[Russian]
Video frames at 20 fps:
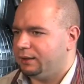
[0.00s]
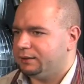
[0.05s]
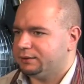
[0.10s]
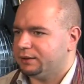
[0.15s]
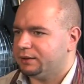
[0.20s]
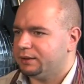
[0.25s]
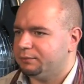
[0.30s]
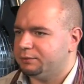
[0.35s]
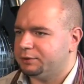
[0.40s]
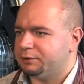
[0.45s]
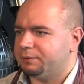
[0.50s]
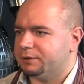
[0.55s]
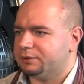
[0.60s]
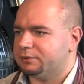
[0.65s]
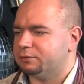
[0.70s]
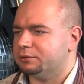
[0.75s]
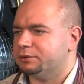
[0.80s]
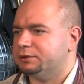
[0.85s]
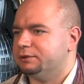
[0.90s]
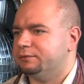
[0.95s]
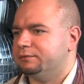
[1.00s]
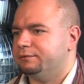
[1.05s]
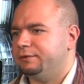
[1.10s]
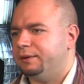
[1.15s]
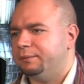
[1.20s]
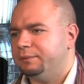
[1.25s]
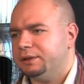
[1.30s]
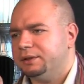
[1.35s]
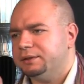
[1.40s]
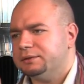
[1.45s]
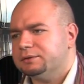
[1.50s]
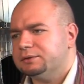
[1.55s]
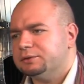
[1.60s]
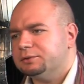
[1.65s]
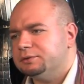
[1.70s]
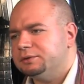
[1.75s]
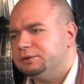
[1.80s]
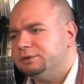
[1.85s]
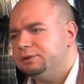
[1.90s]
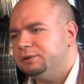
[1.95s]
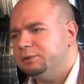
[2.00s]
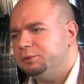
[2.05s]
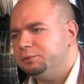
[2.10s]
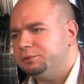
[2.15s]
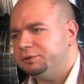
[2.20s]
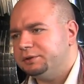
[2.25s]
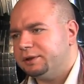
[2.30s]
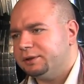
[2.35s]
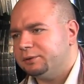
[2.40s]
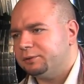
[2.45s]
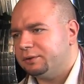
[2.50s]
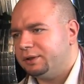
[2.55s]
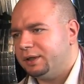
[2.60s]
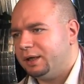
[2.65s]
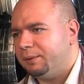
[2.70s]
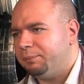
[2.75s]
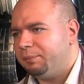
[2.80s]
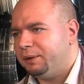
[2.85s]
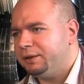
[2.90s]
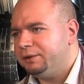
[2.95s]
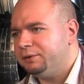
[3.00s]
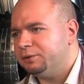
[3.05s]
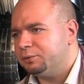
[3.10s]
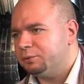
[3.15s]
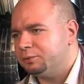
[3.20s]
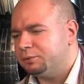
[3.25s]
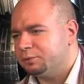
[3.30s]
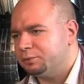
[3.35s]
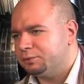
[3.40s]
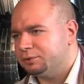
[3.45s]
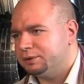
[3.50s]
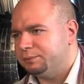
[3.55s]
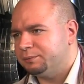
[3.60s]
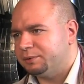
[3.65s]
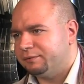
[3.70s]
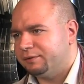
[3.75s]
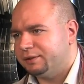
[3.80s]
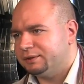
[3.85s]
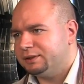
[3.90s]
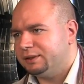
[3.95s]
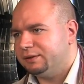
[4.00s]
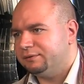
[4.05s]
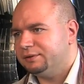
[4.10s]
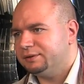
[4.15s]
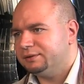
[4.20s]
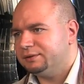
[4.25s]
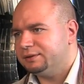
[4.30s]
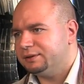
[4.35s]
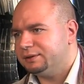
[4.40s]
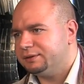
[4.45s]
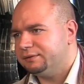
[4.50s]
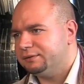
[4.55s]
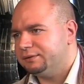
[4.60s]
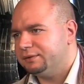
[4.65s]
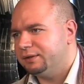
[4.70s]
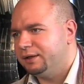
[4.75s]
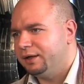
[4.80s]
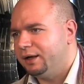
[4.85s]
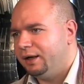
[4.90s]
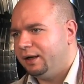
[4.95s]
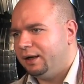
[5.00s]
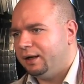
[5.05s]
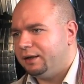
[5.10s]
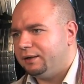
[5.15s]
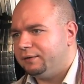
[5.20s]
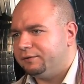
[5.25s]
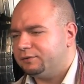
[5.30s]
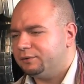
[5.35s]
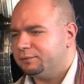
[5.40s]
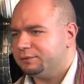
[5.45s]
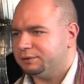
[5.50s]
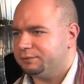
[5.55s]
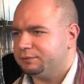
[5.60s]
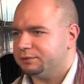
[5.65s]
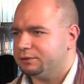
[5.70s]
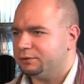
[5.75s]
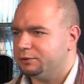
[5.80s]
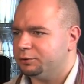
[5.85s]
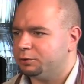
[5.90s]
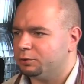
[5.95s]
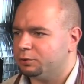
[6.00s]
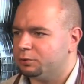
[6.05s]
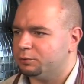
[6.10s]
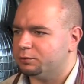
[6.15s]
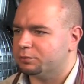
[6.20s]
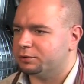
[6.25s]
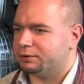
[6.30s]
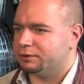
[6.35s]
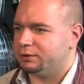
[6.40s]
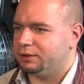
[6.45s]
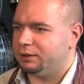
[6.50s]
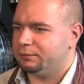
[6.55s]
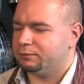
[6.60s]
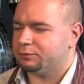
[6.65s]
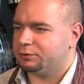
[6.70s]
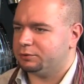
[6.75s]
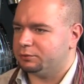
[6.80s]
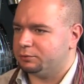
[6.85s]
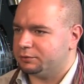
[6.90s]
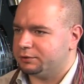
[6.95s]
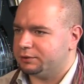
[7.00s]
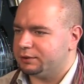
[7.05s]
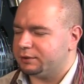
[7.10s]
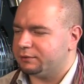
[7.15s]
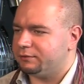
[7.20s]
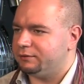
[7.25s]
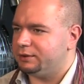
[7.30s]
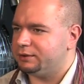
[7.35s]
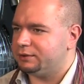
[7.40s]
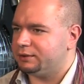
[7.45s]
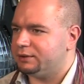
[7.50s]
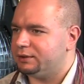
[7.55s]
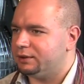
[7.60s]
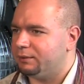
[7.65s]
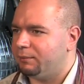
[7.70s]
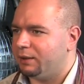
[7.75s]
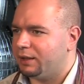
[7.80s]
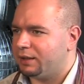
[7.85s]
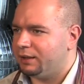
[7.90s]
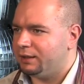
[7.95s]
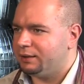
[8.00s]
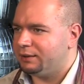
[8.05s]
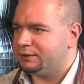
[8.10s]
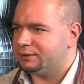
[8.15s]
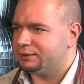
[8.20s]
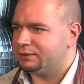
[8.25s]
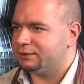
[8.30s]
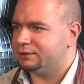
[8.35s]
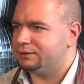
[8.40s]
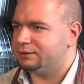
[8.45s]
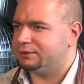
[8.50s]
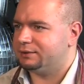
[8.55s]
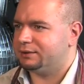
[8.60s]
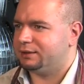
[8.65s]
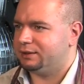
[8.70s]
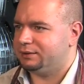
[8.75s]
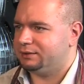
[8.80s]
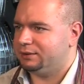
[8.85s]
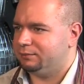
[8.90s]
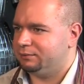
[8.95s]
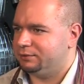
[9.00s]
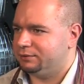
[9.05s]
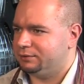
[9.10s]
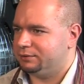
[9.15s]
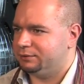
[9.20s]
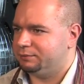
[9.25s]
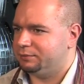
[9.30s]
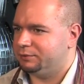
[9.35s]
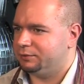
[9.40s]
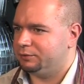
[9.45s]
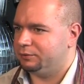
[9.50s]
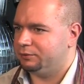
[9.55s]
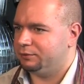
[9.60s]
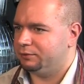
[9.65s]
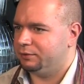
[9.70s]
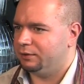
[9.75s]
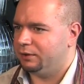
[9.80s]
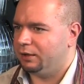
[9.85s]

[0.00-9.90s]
Александр послушайте, вам не кажется, что те люди, которые оппонируют русской православной церкви, а в каком смысле еще хуже, да? Потому что у церкви есть какие-то моральные ценности хотя бы за спиной.